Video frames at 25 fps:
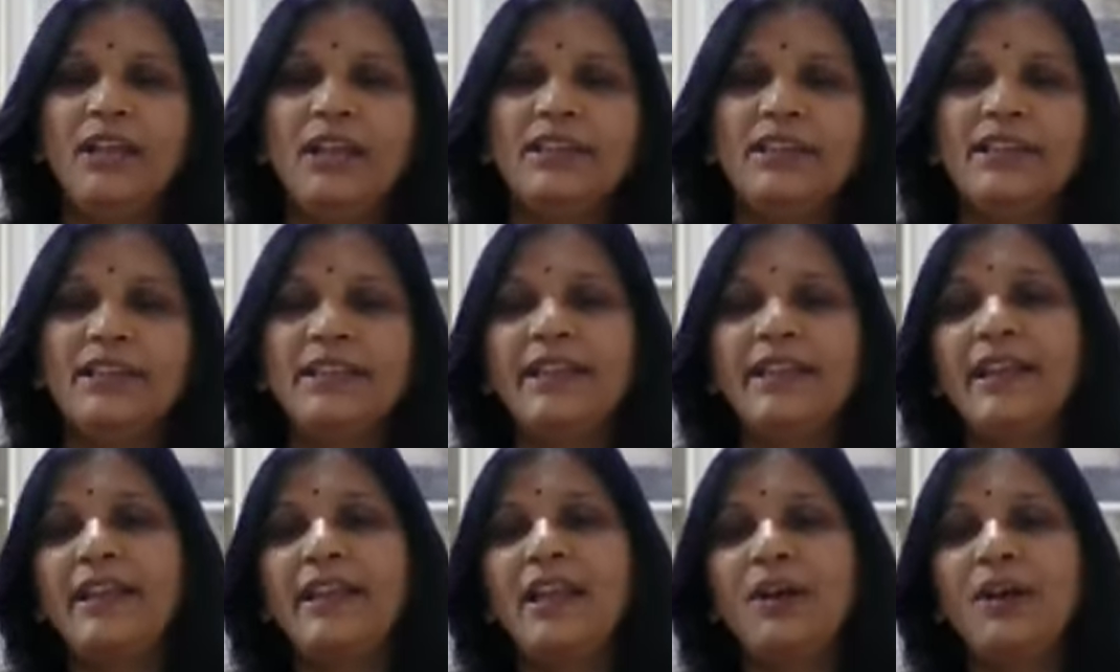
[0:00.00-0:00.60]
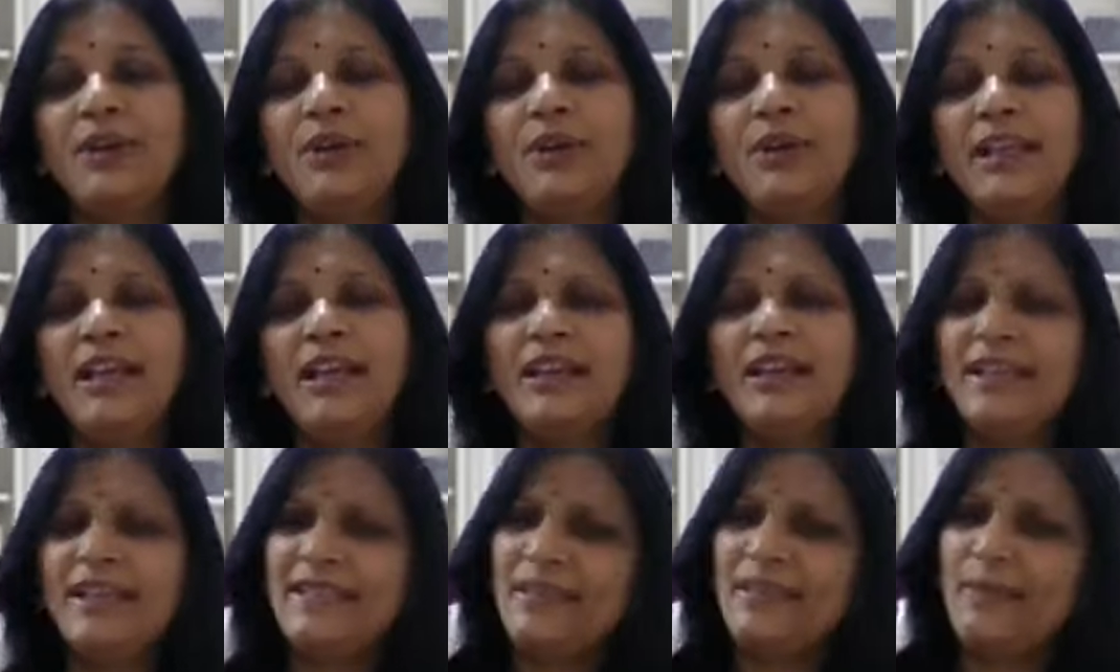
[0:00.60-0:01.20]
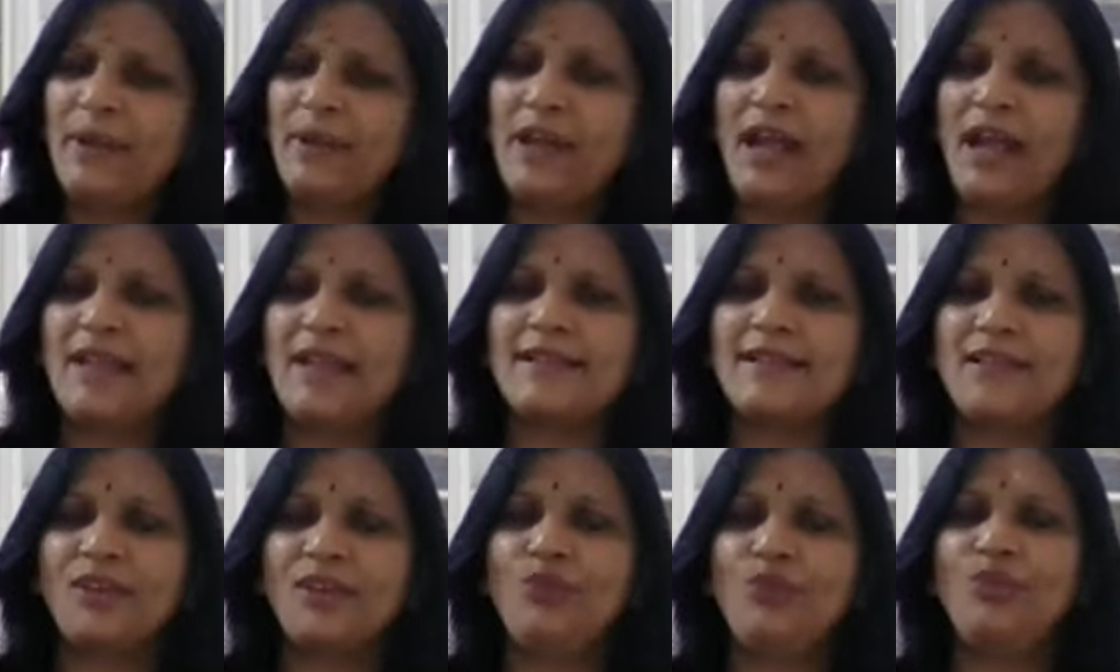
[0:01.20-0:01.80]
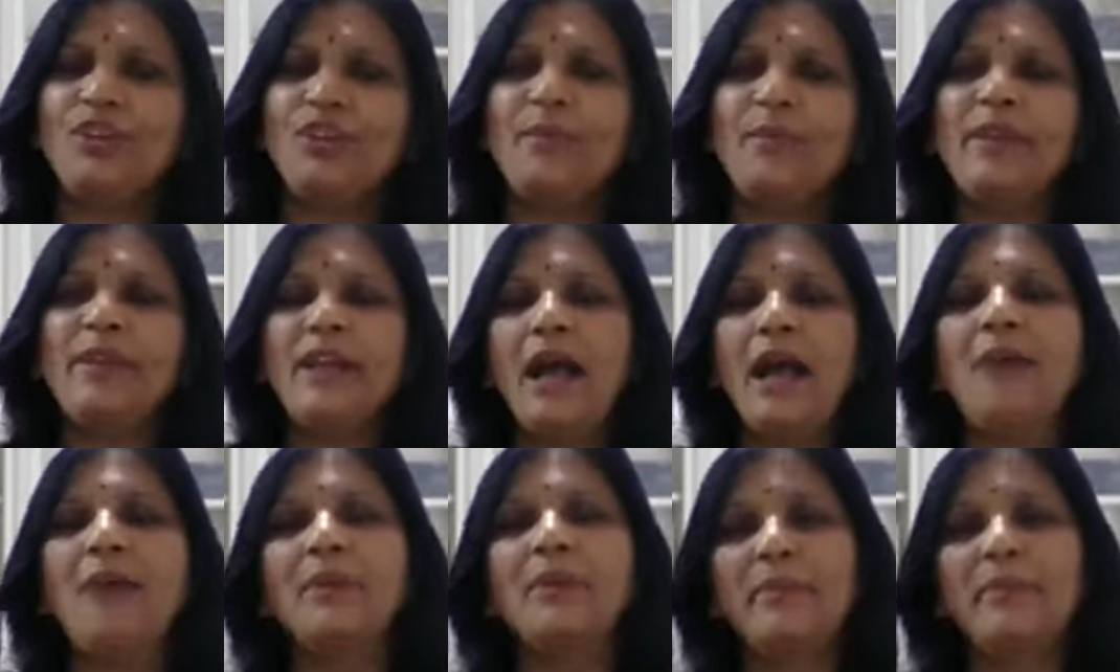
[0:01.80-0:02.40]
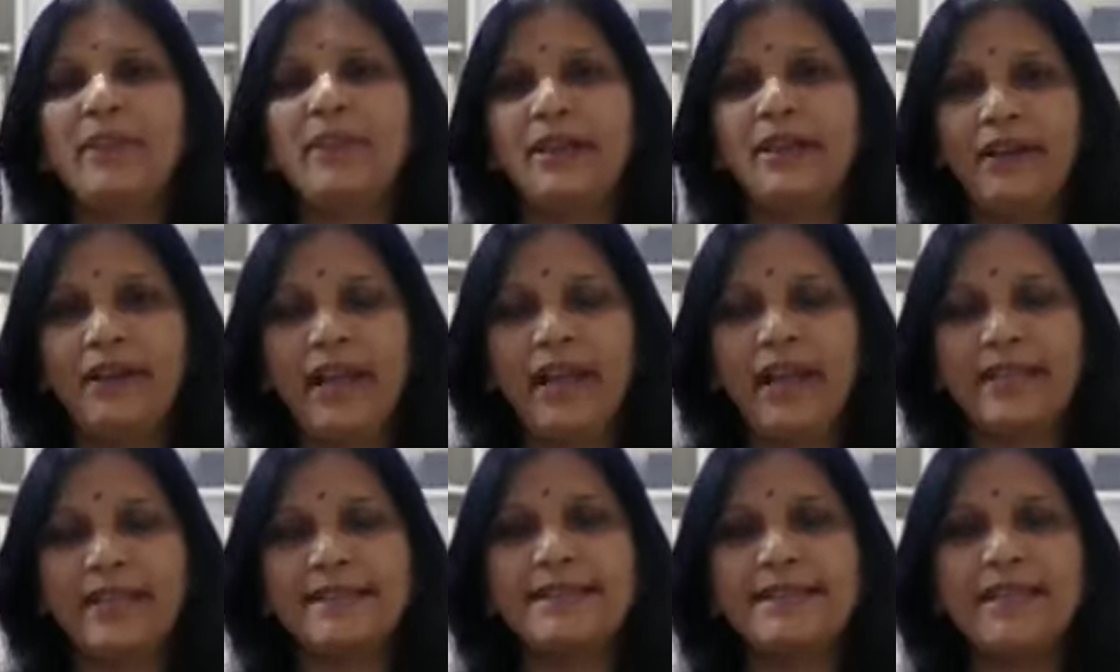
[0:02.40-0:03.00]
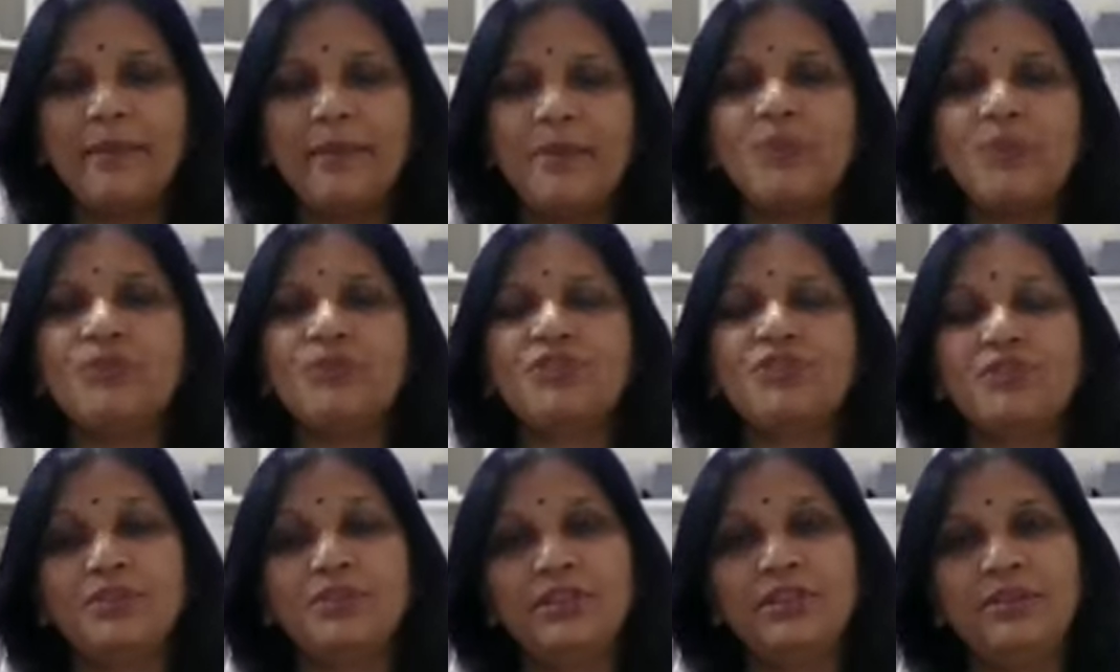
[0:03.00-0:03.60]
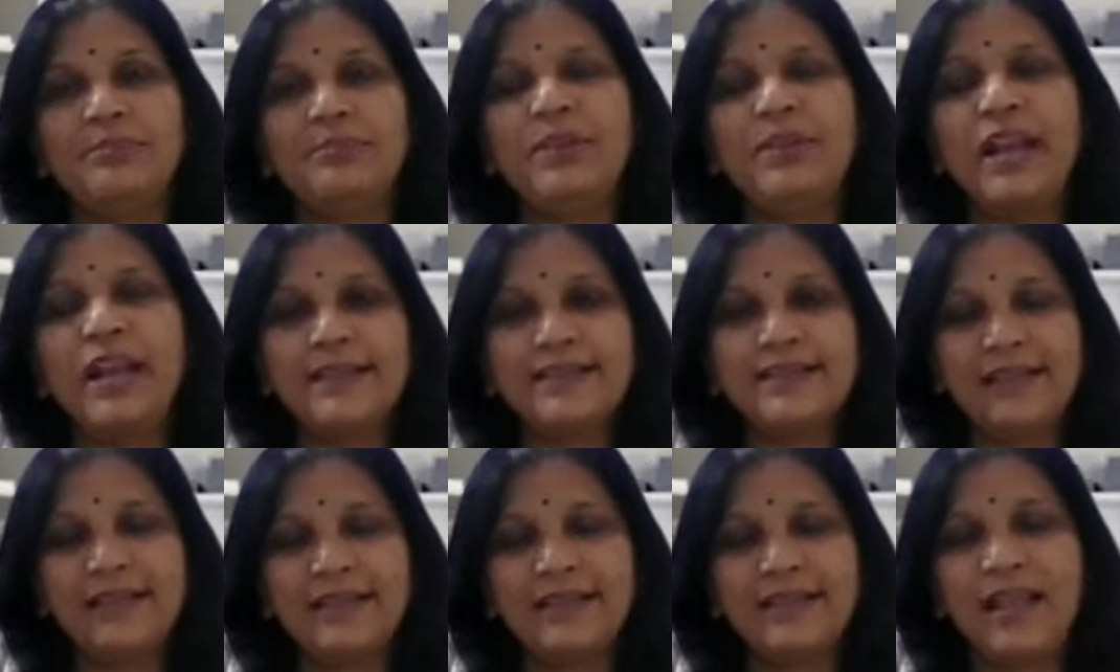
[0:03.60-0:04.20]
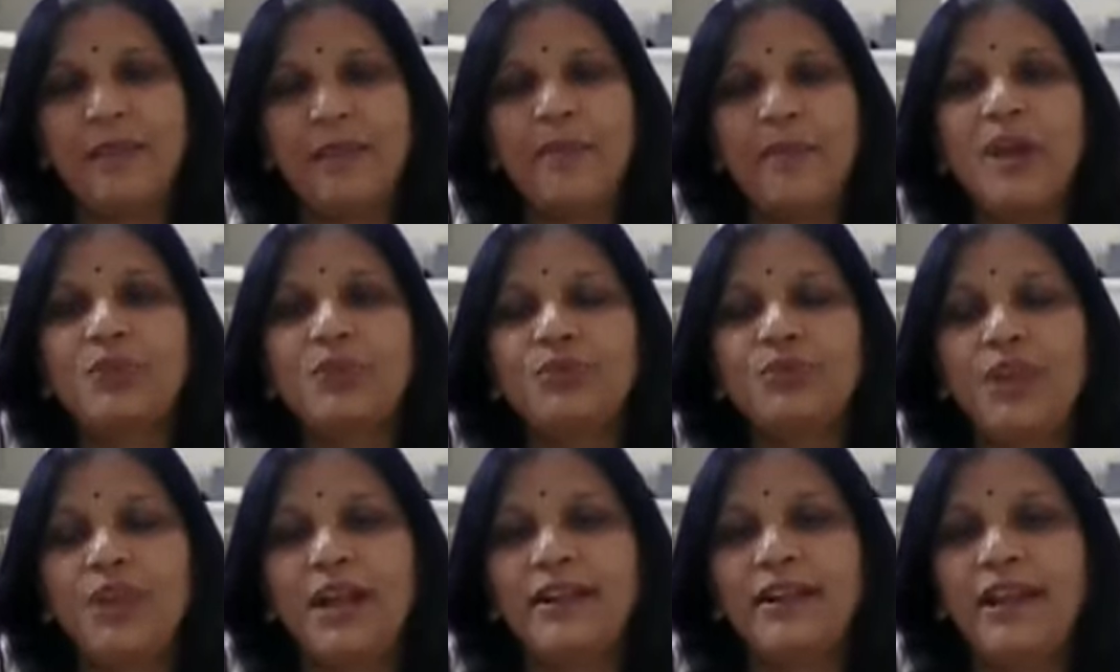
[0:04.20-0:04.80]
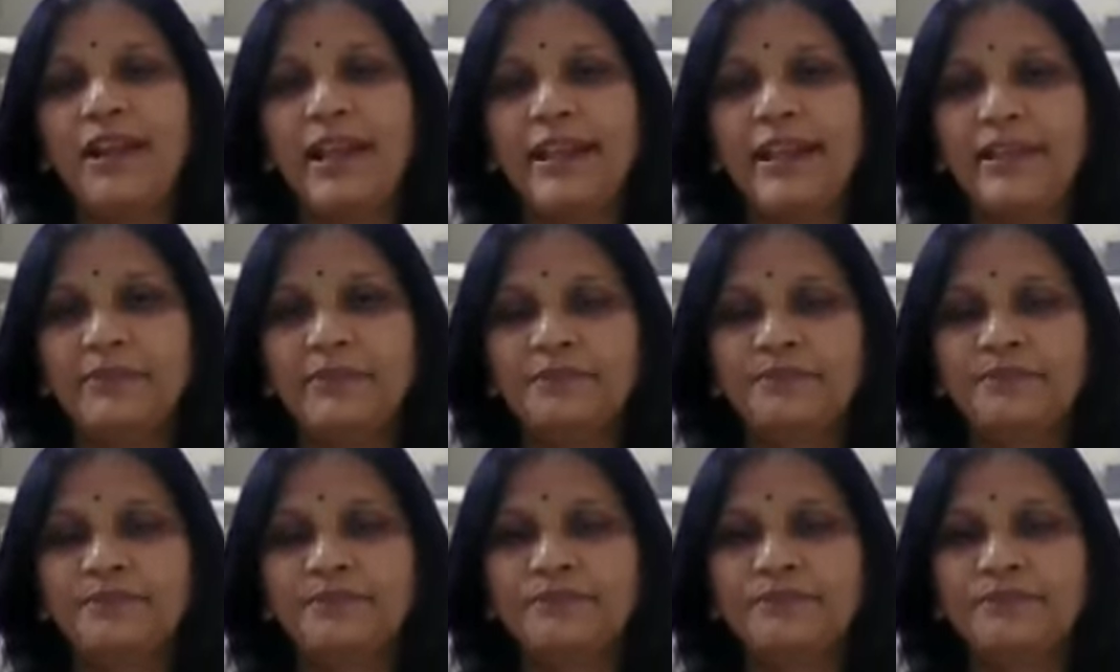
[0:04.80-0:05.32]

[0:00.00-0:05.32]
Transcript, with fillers: ये क्रिया है इसी प्रकार से कोई भी काम हमें करना है जैसे हमें कुछ बड़ा सा सामान उठाना है